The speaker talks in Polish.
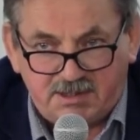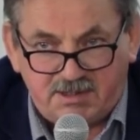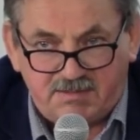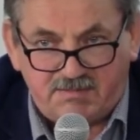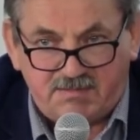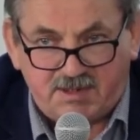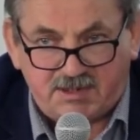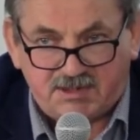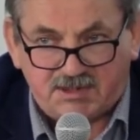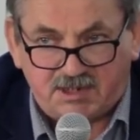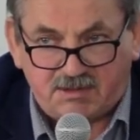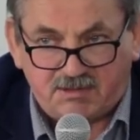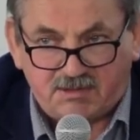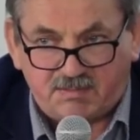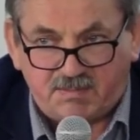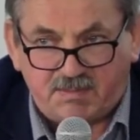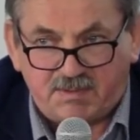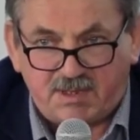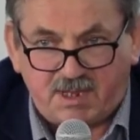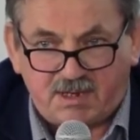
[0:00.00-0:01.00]
Im większe
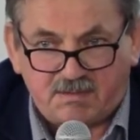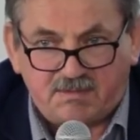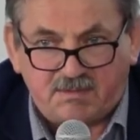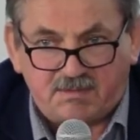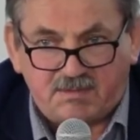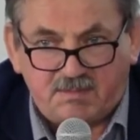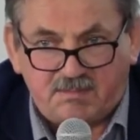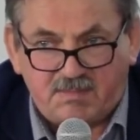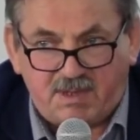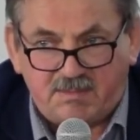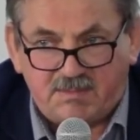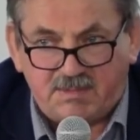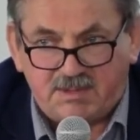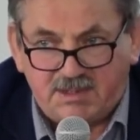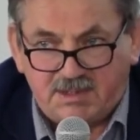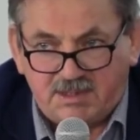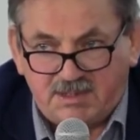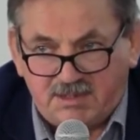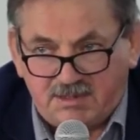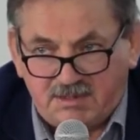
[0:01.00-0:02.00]
gospodarstwo, tym mamy
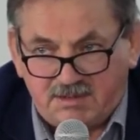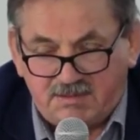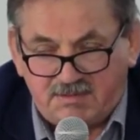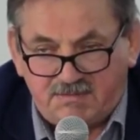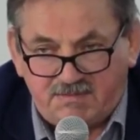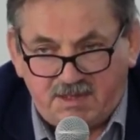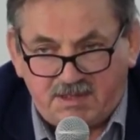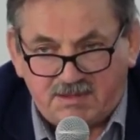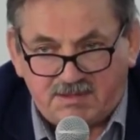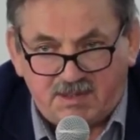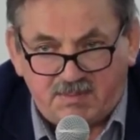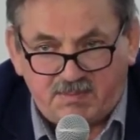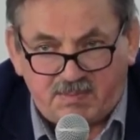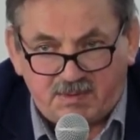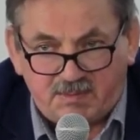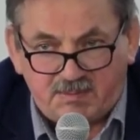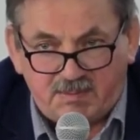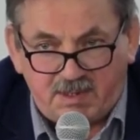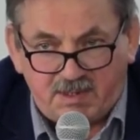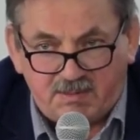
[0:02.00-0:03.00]
e, więcej
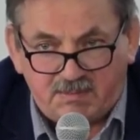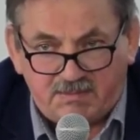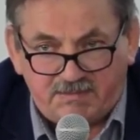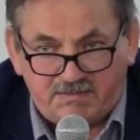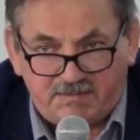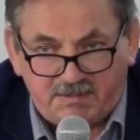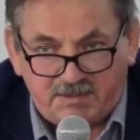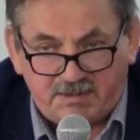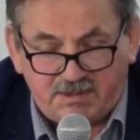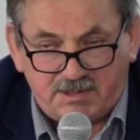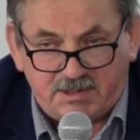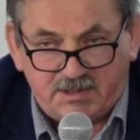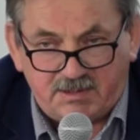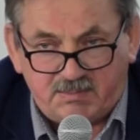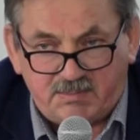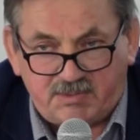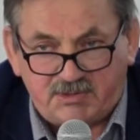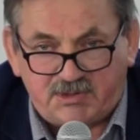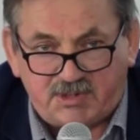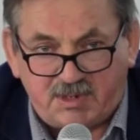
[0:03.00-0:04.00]
problemów.
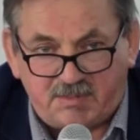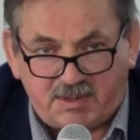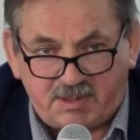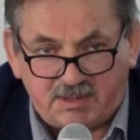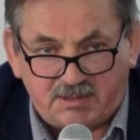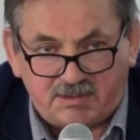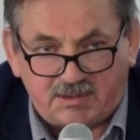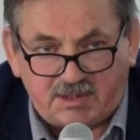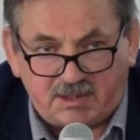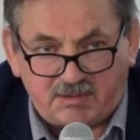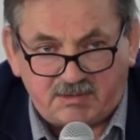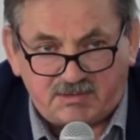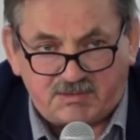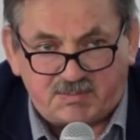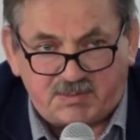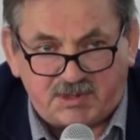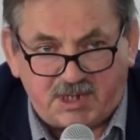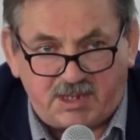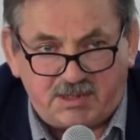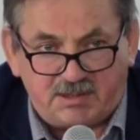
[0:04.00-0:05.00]
Potrzeba do tego
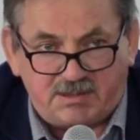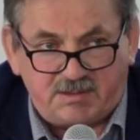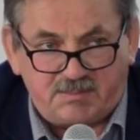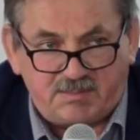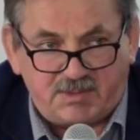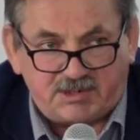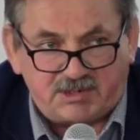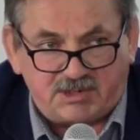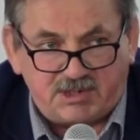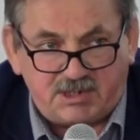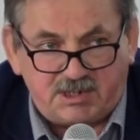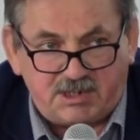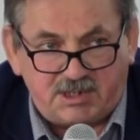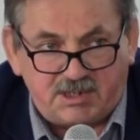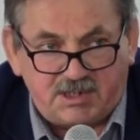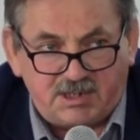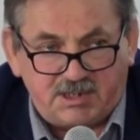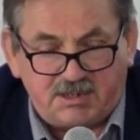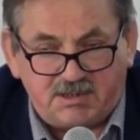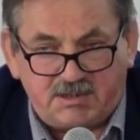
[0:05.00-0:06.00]
sprzęt,
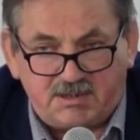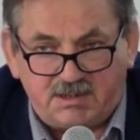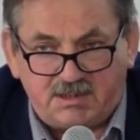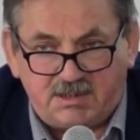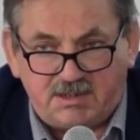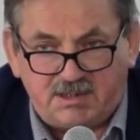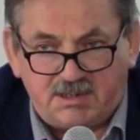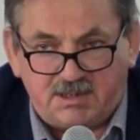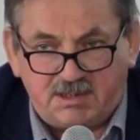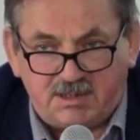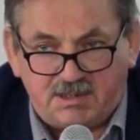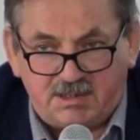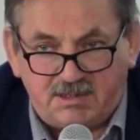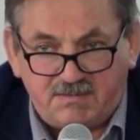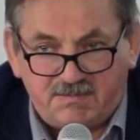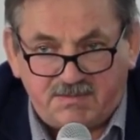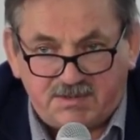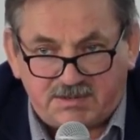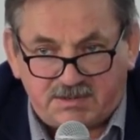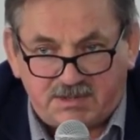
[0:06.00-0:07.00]
maszyny, e,
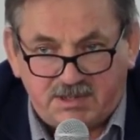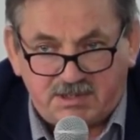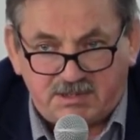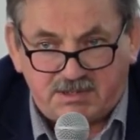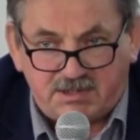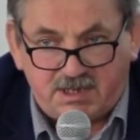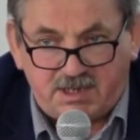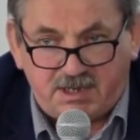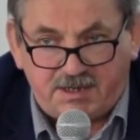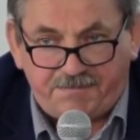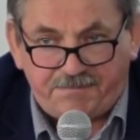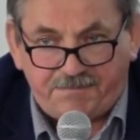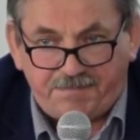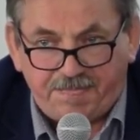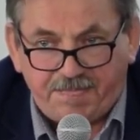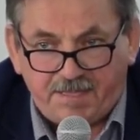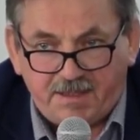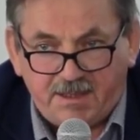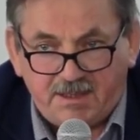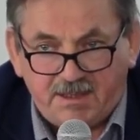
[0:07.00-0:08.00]
inwestycje.
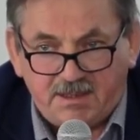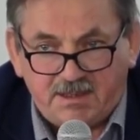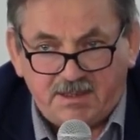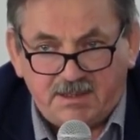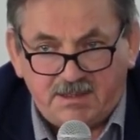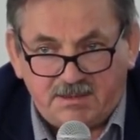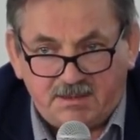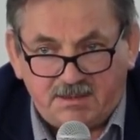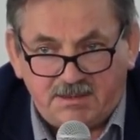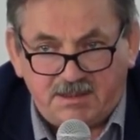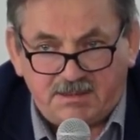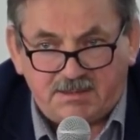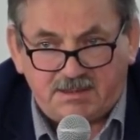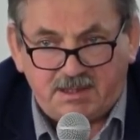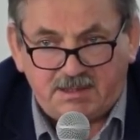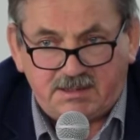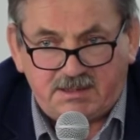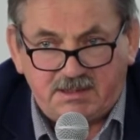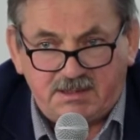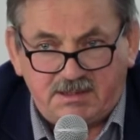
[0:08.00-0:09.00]
No
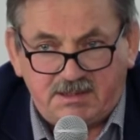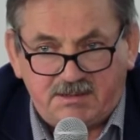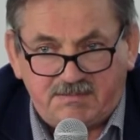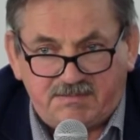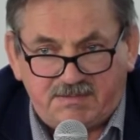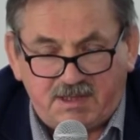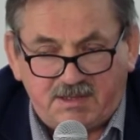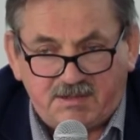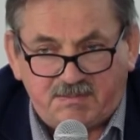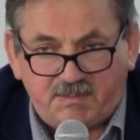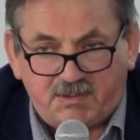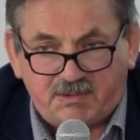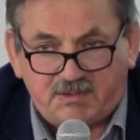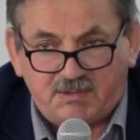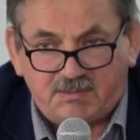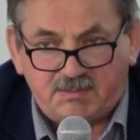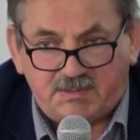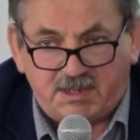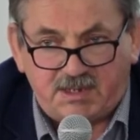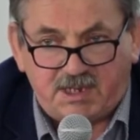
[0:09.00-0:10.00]
niestety w ten
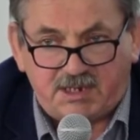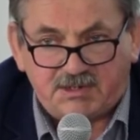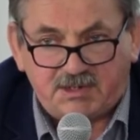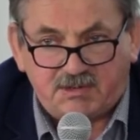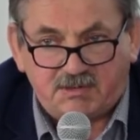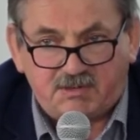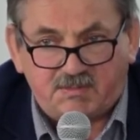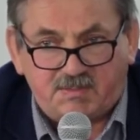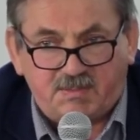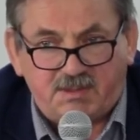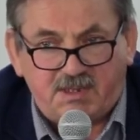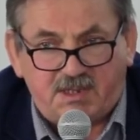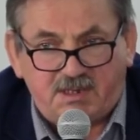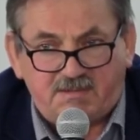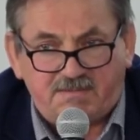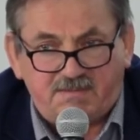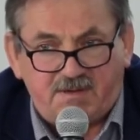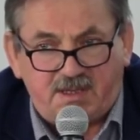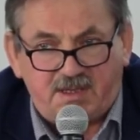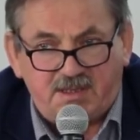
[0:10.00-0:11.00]
sposób te nasze
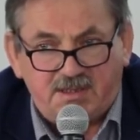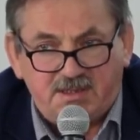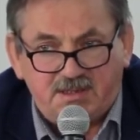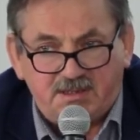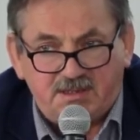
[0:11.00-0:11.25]
gospodarstwa,